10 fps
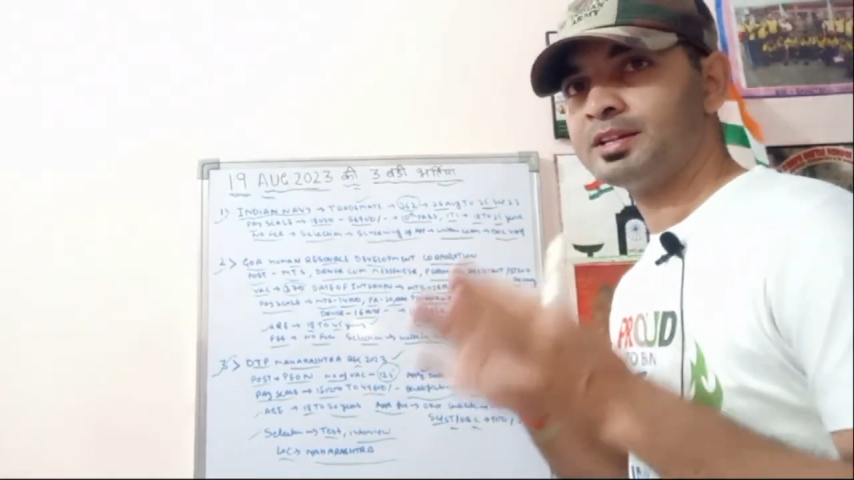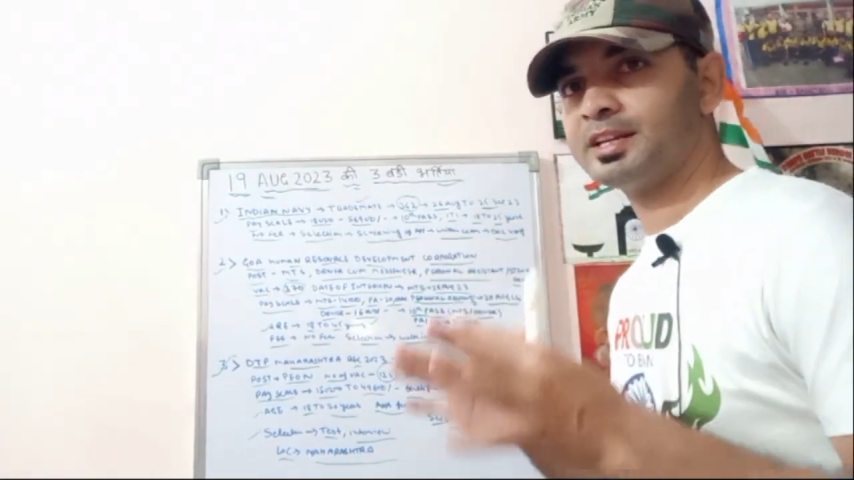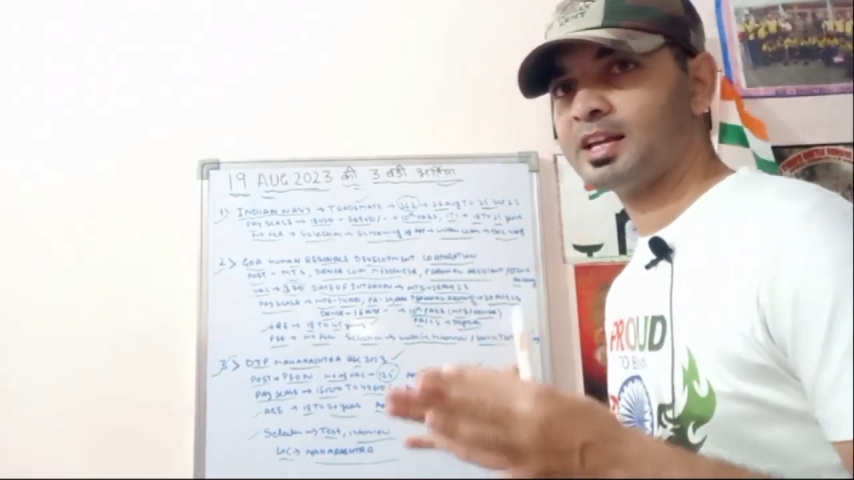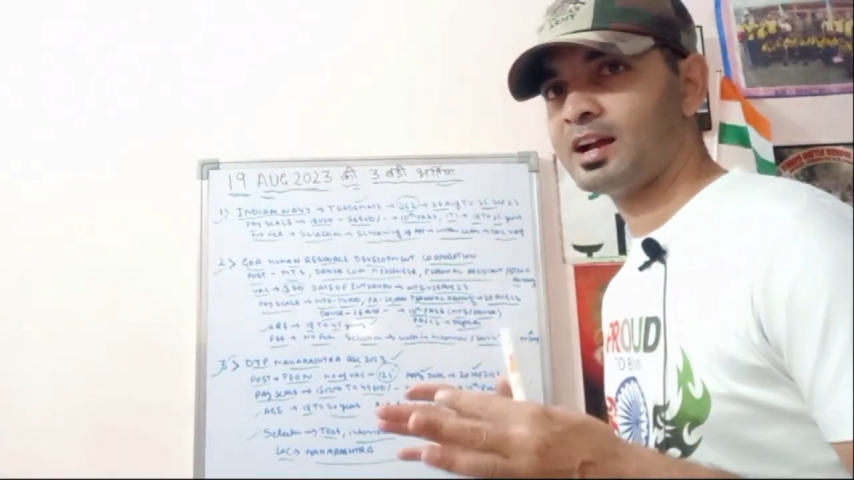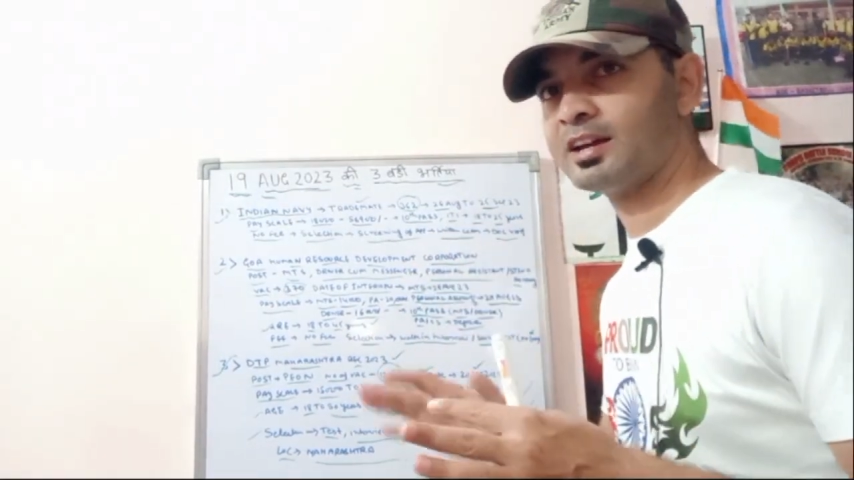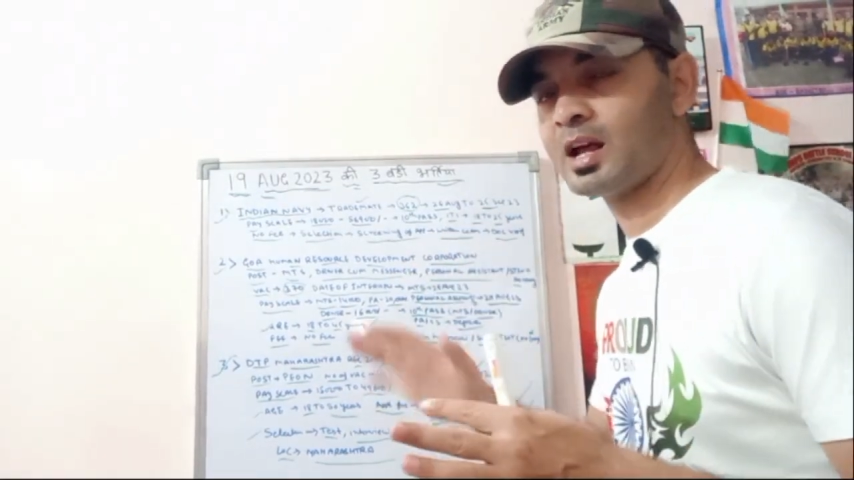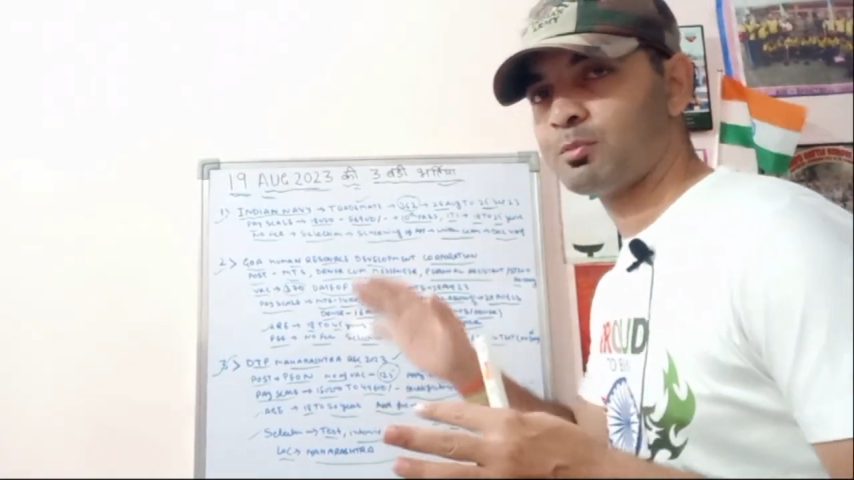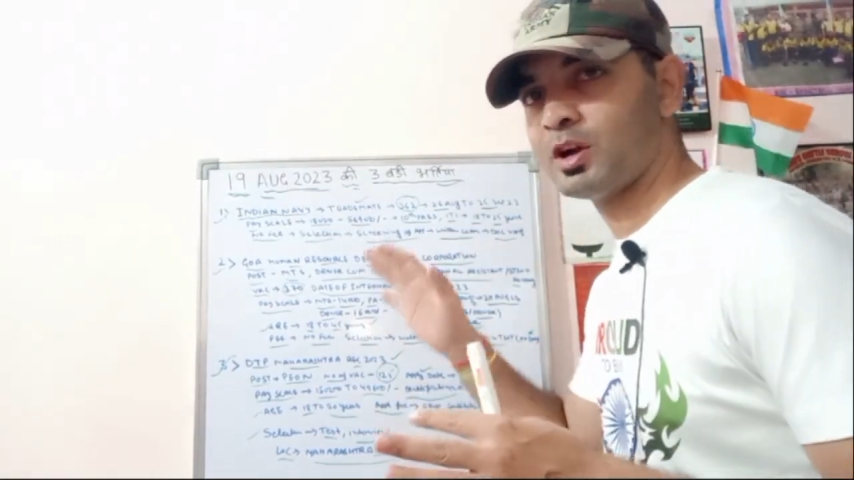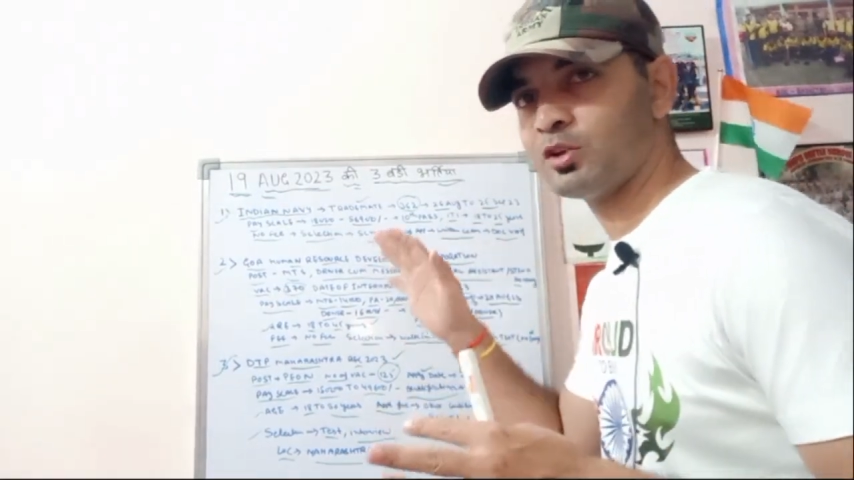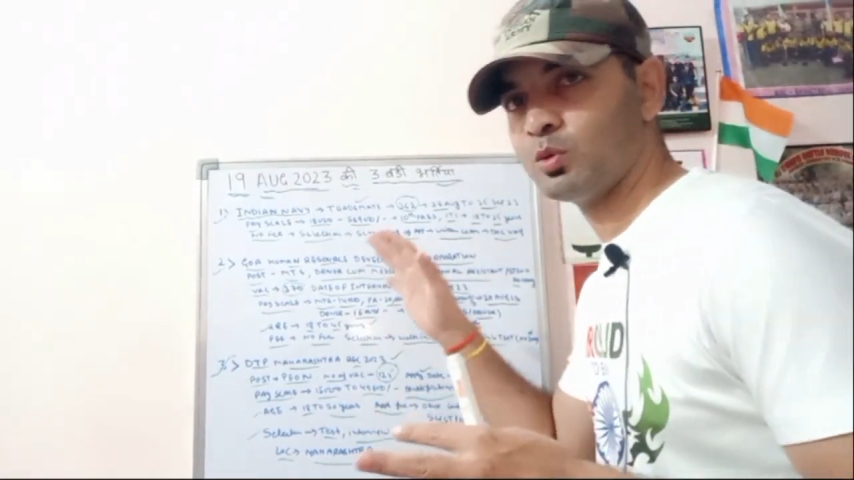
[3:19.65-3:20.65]
ठीक है अगर
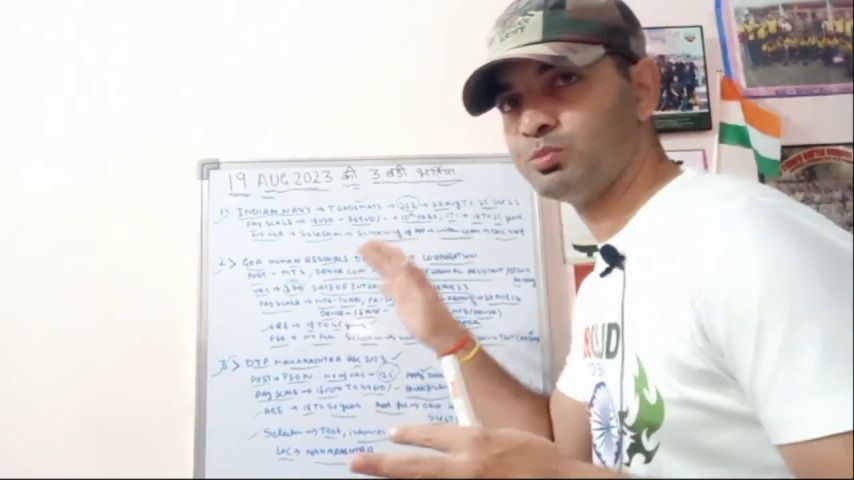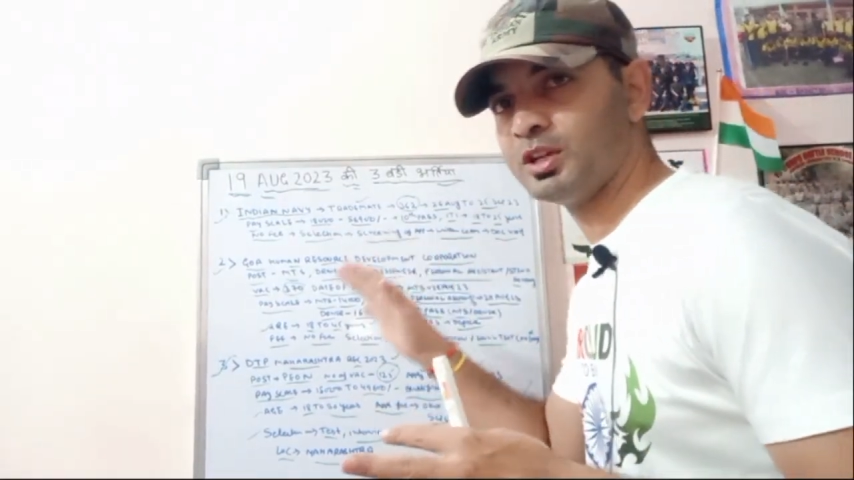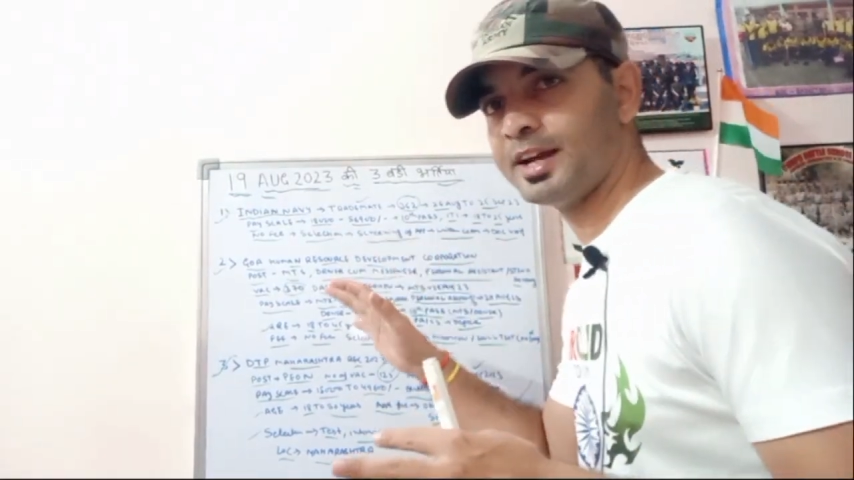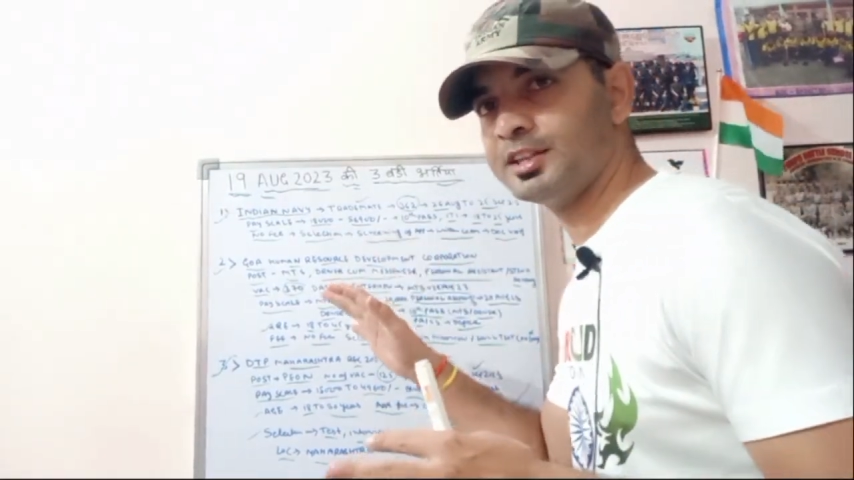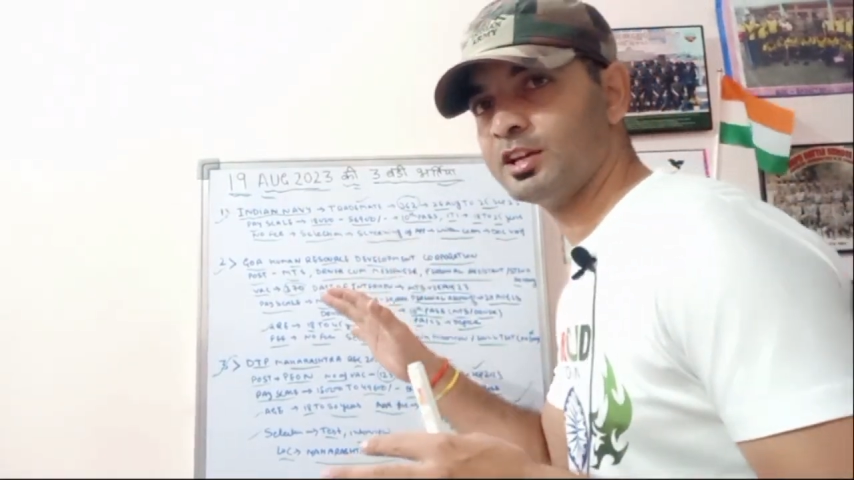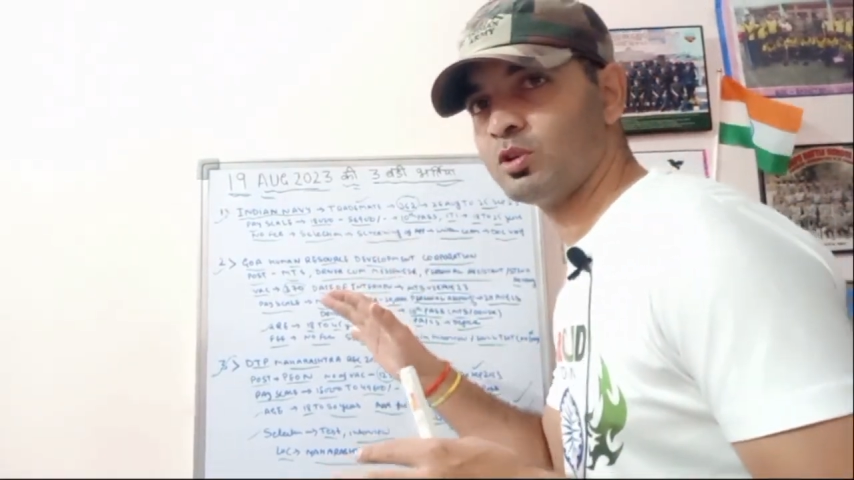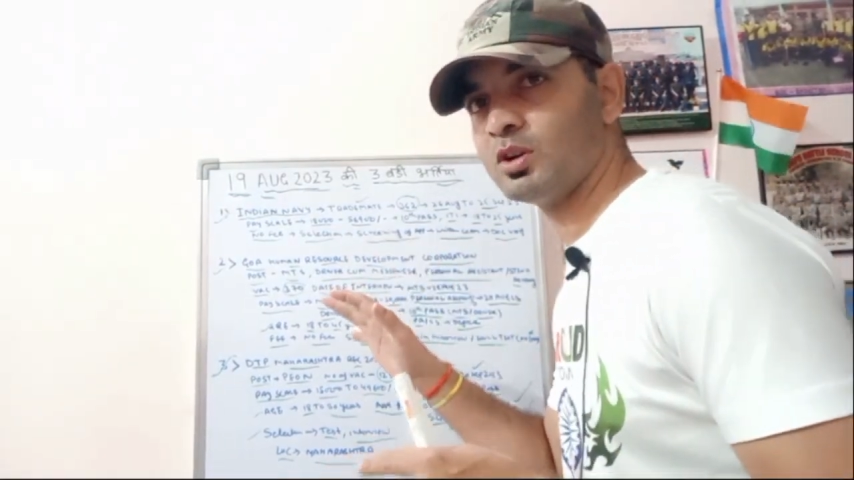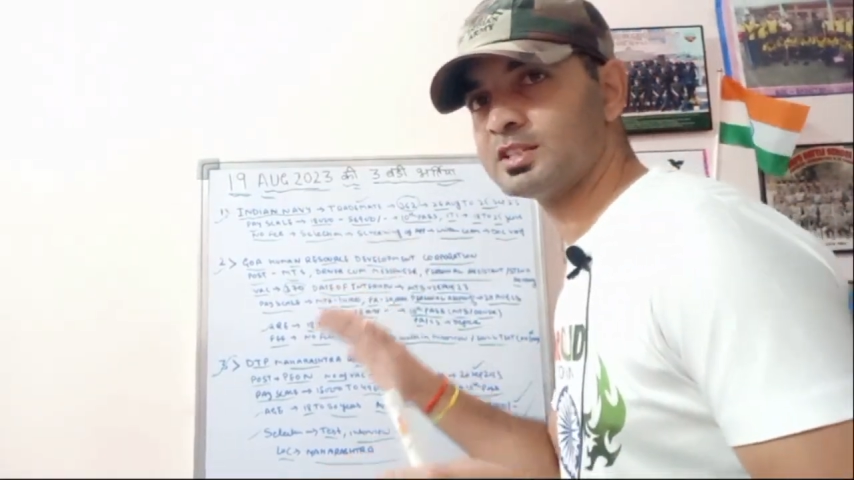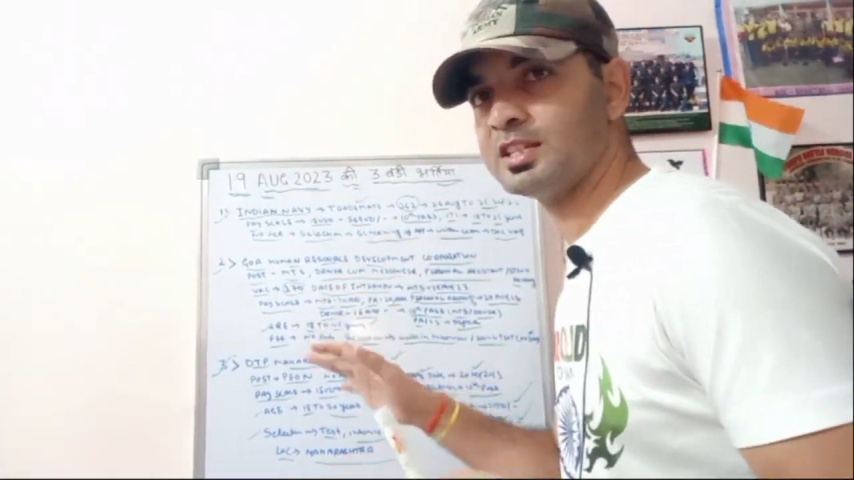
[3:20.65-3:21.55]
आपको आई होप दिखाई दे रहा होगा